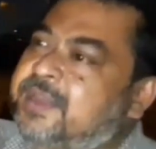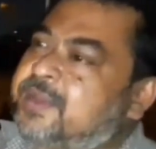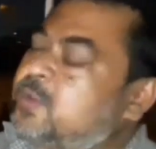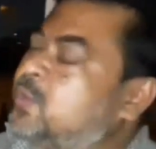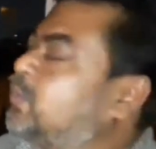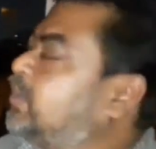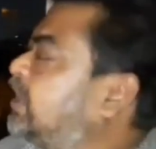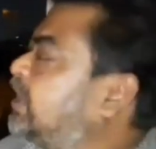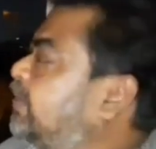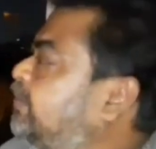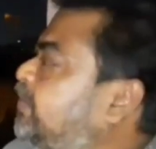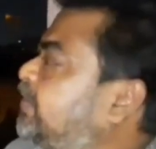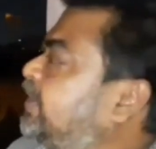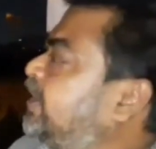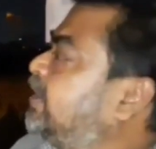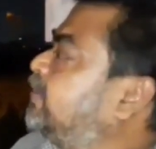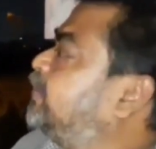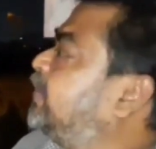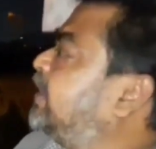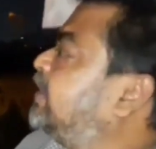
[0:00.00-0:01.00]
এই গোটা
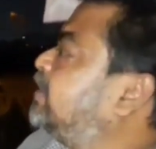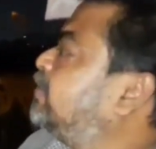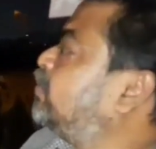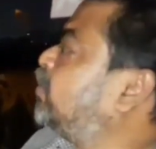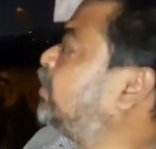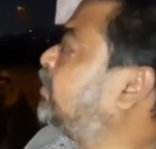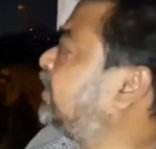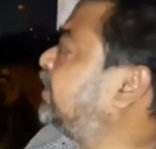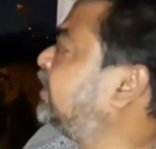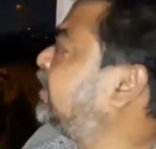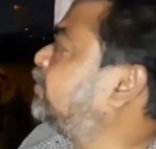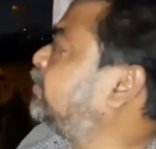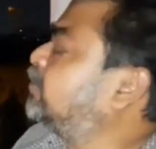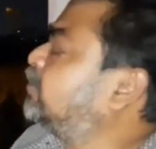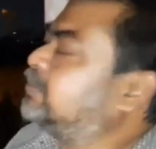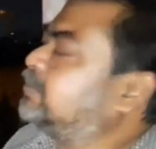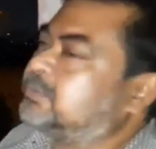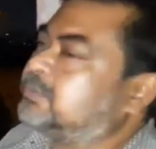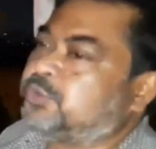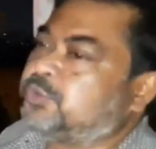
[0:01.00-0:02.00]
ব্রিগেড প্যারেড ময়দান
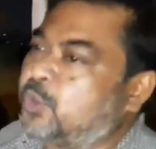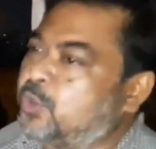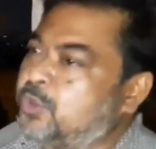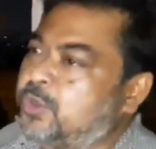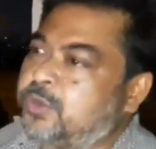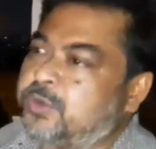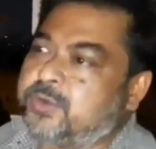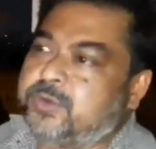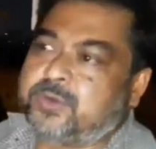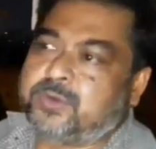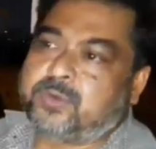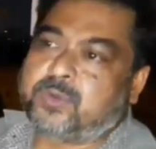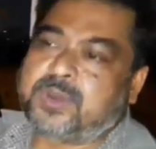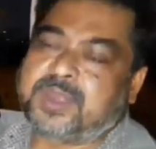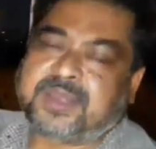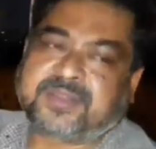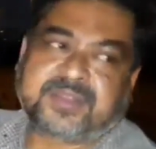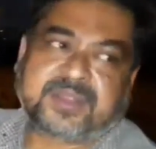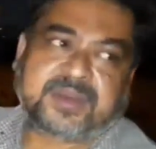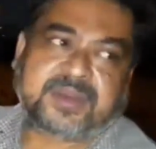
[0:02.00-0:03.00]
এবং সংলগ্ন
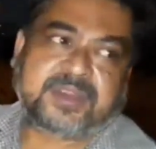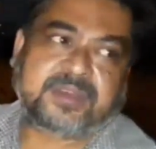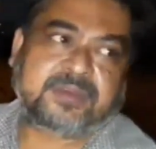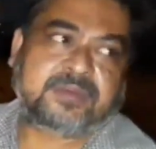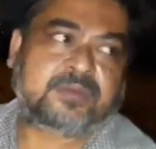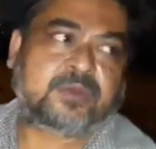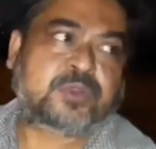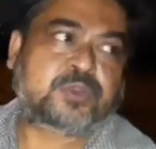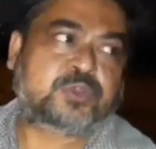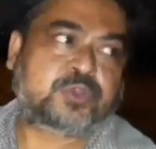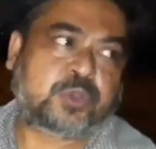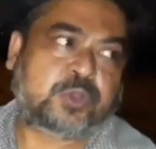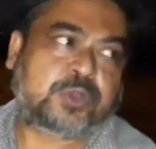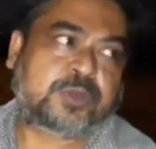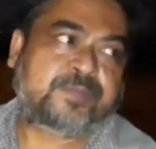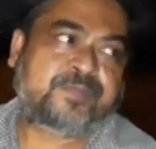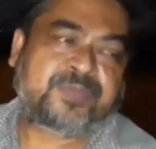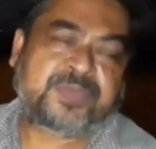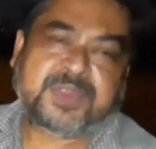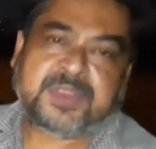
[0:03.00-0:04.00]
কলকাতার এই
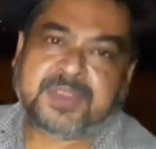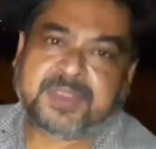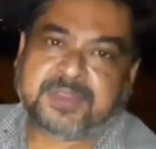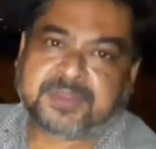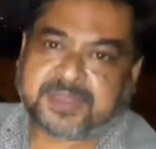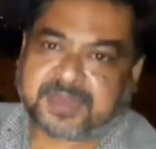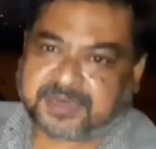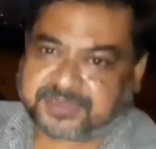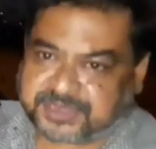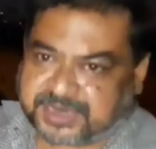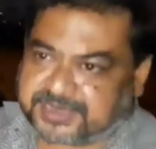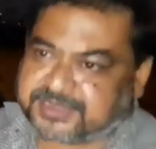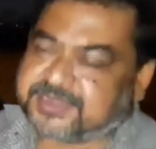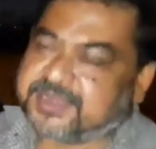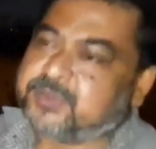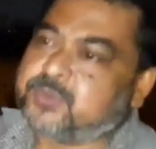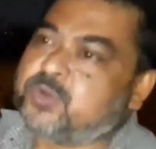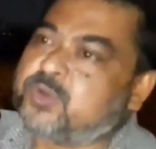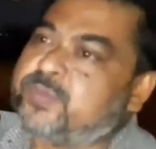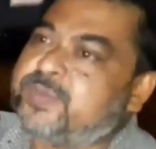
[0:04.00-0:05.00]
অঞ্চল তারা
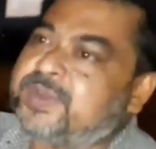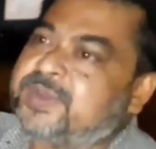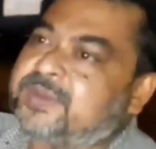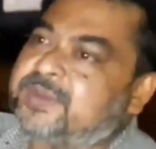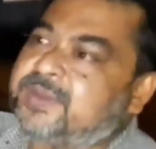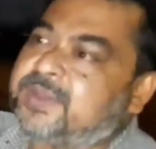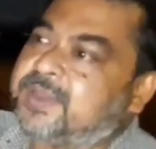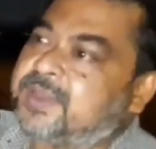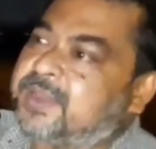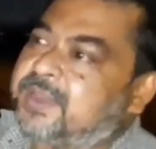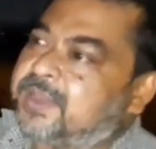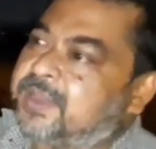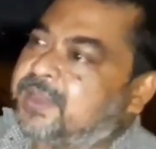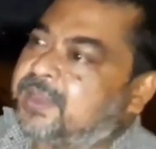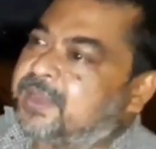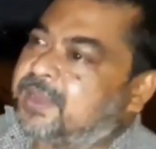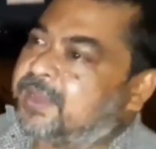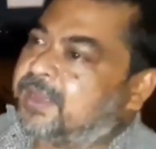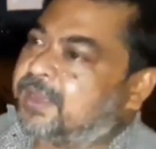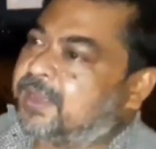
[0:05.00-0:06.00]
সাজিয়ে তুলবেন
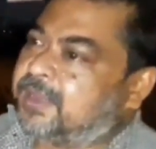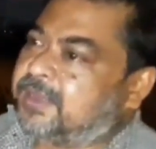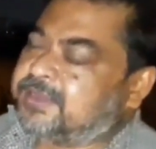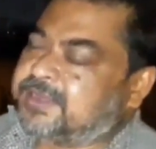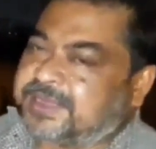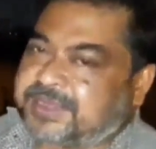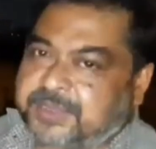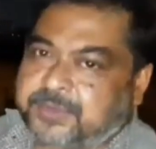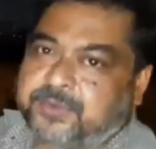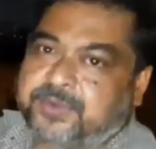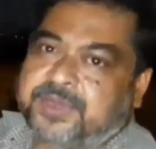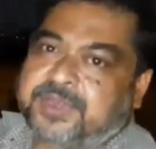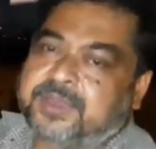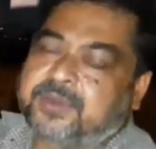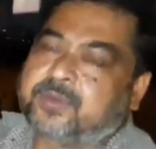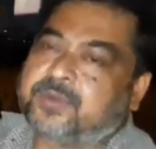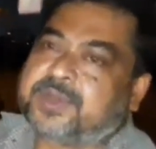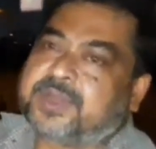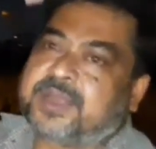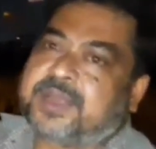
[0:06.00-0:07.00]
যাতে করে
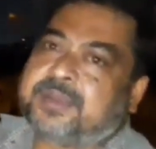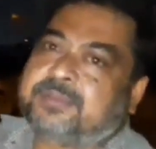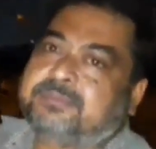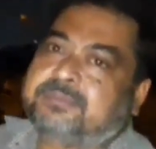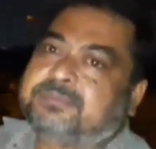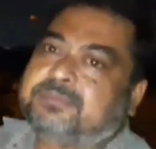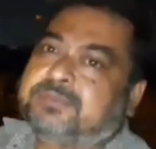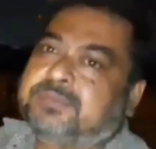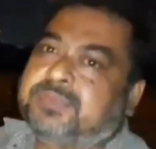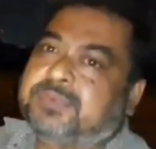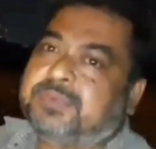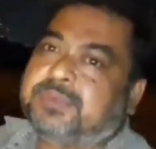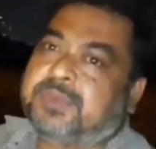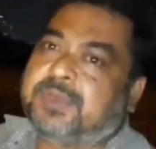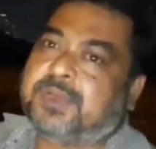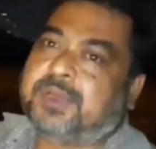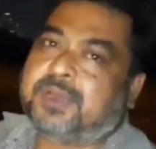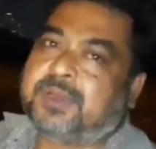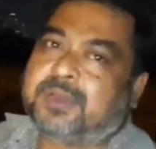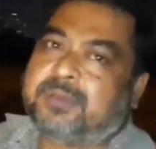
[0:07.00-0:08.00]
গোটা
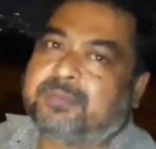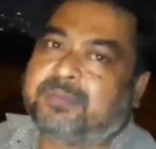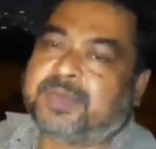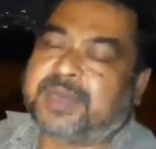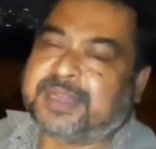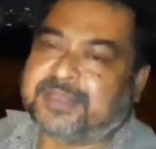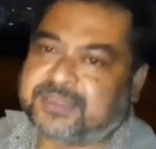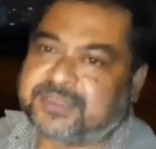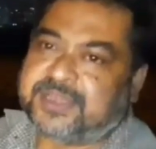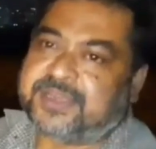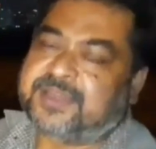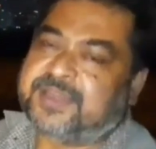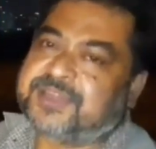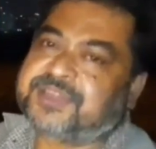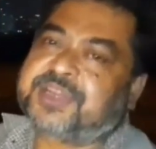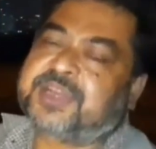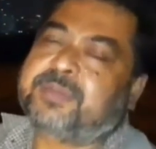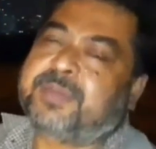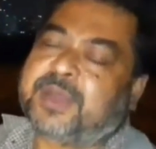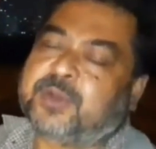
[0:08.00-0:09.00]
রাজ্যের
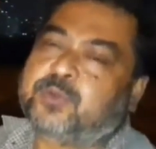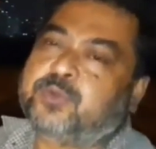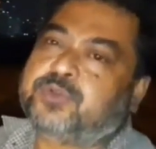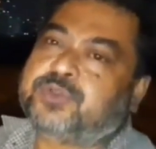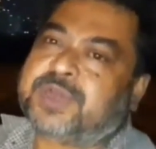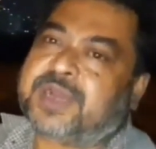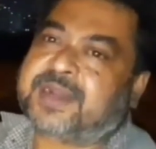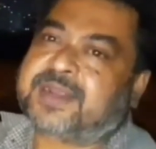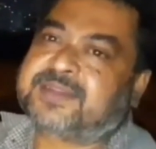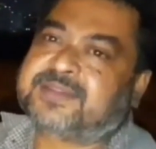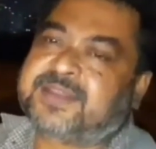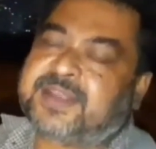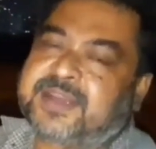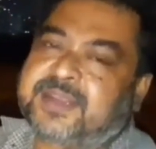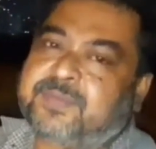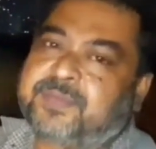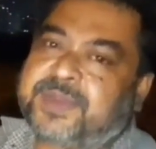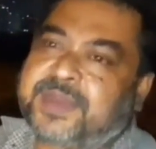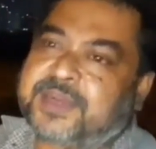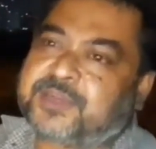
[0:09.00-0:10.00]
দেশের মানুষ আঠাশ
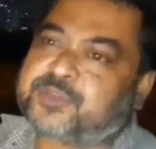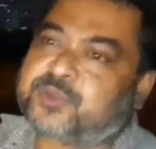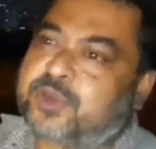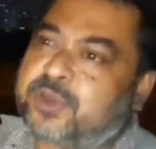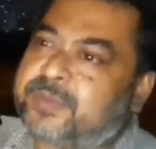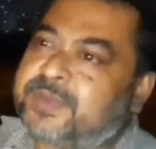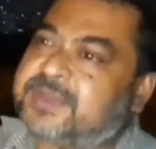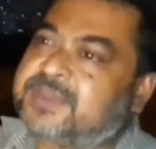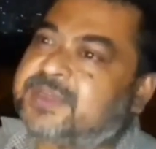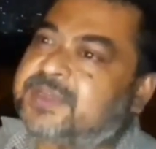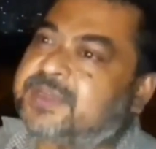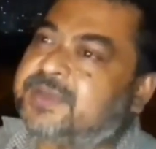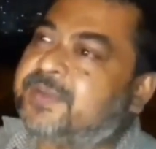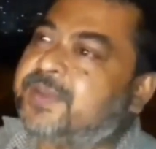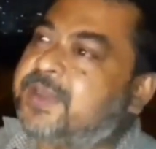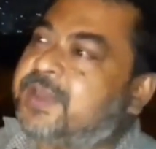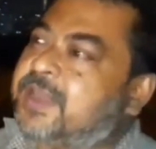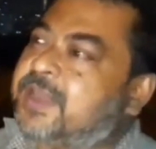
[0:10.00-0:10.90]
তারিখ ব্রিগেড সমাবেশে